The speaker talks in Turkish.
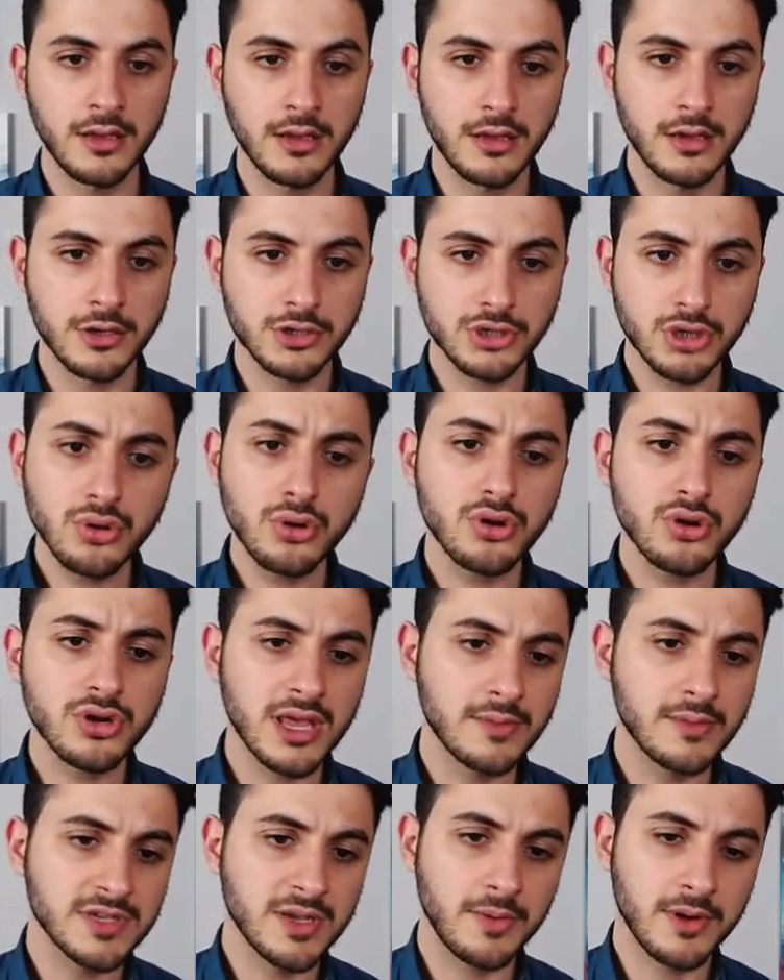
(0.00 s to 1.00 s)
Son
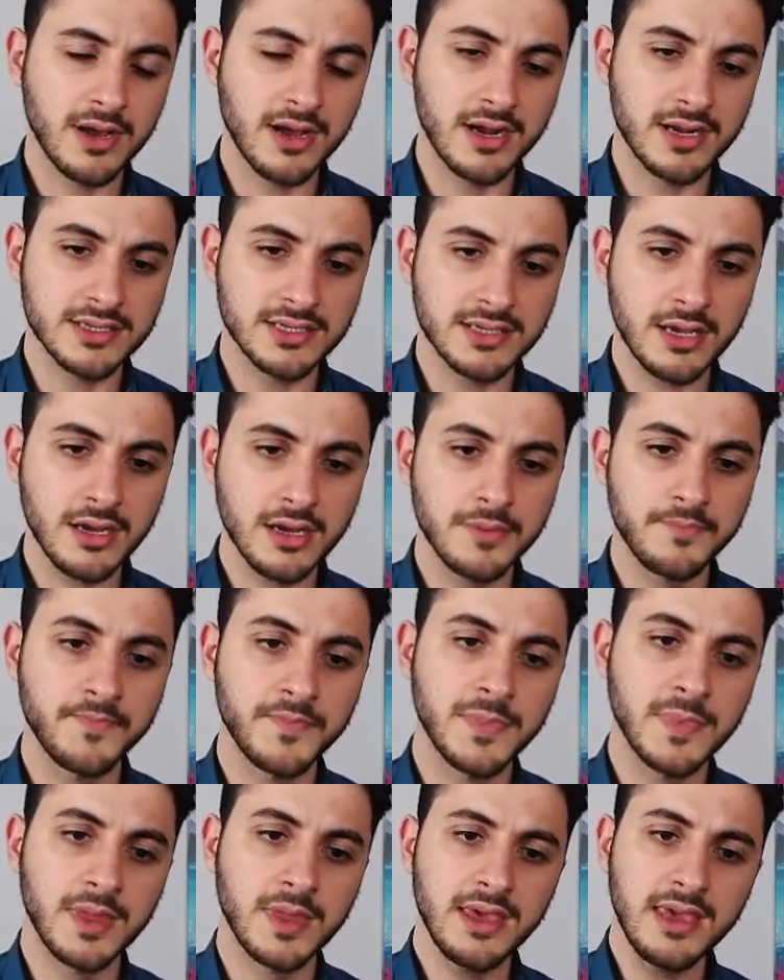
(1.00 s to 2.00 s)
örneğimize bakarsak.
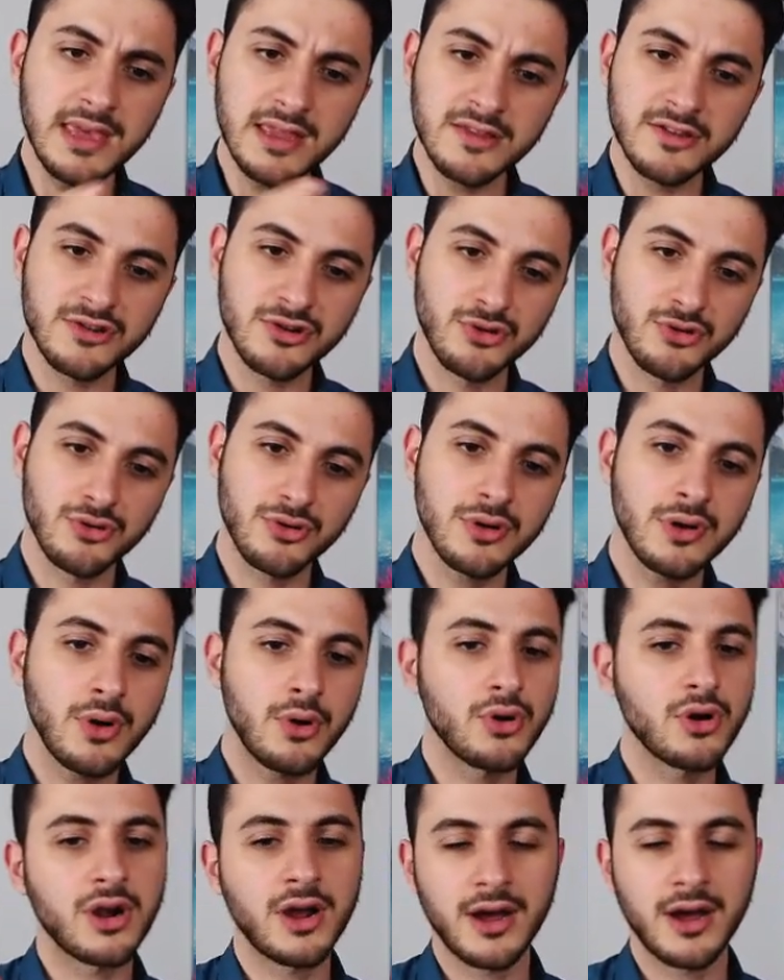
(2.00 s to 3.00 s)
Either you
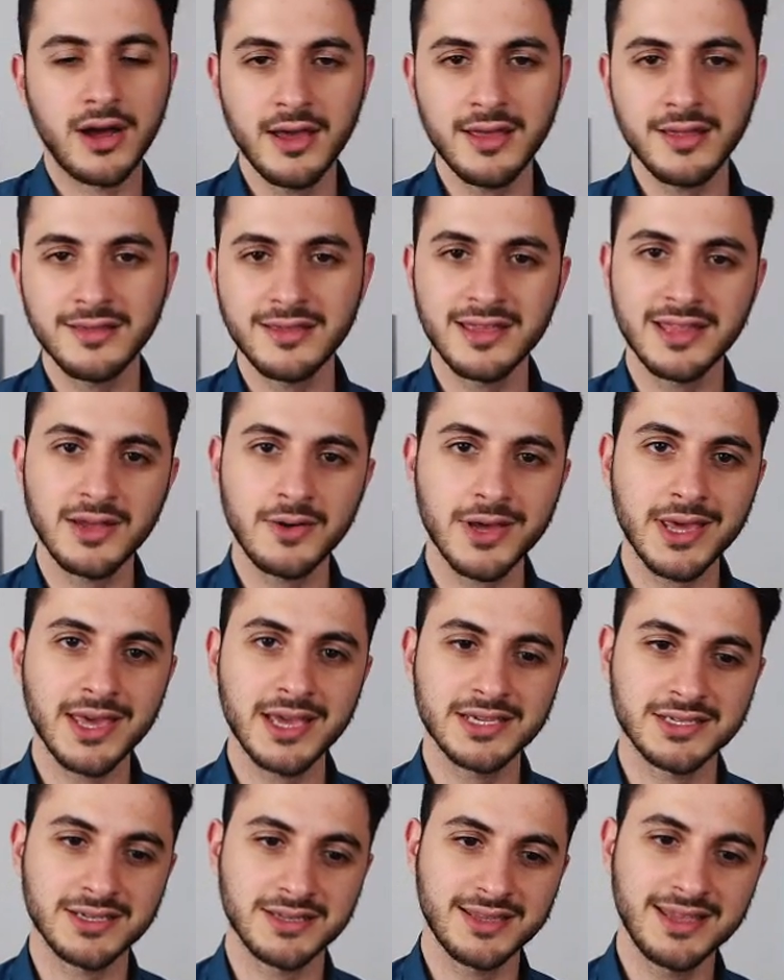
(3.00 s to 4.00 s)
or I need a
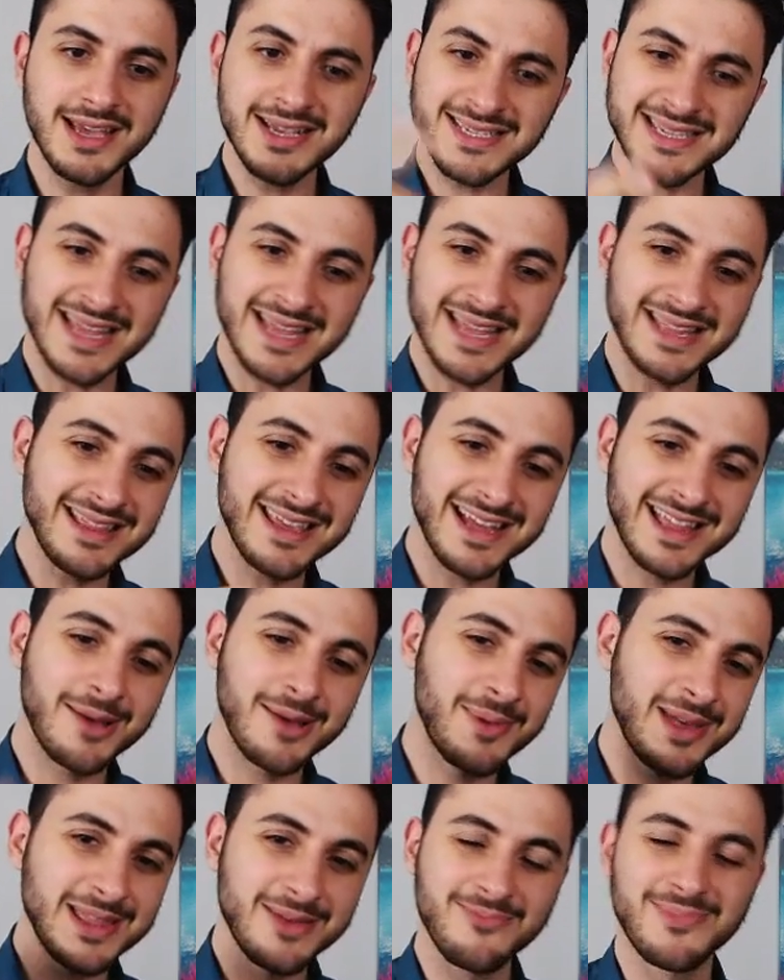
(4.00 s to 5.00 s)
vacation. Ya senin ya da
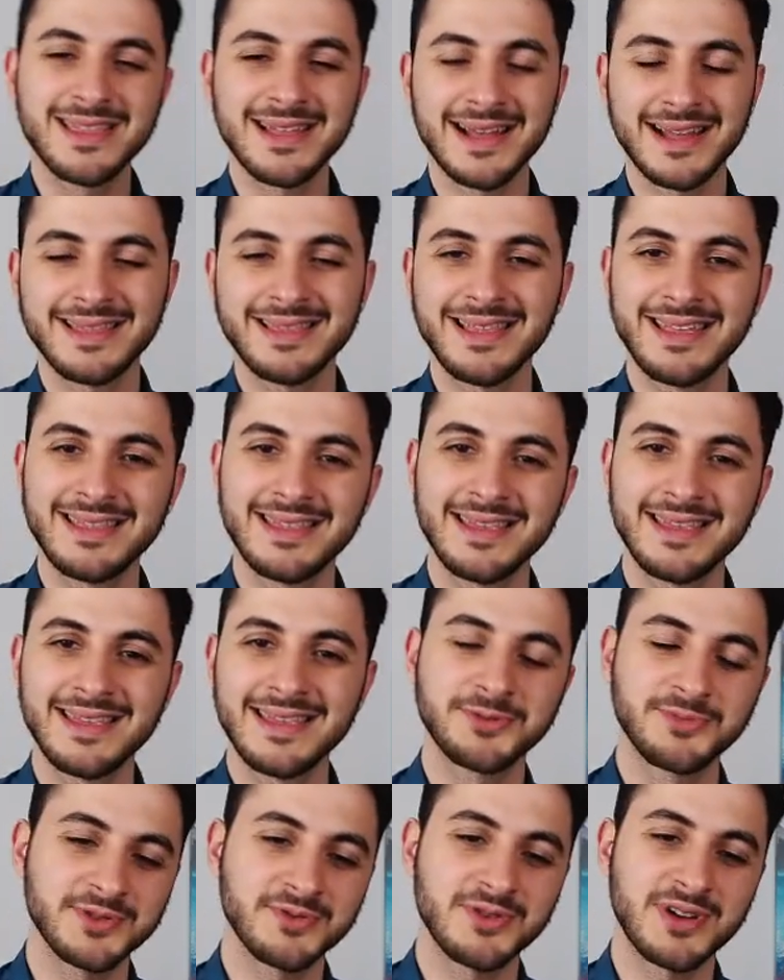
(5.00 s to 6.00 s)
benim bir tatile
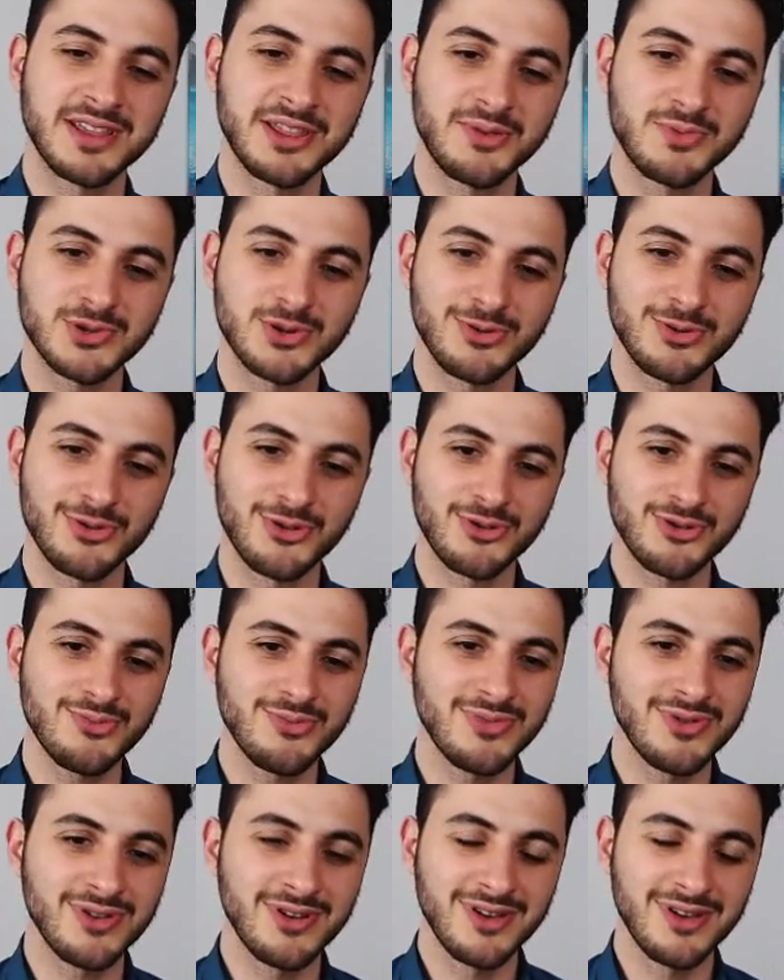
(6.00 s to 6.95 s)
ihtiyacımız var demiş oluyorum.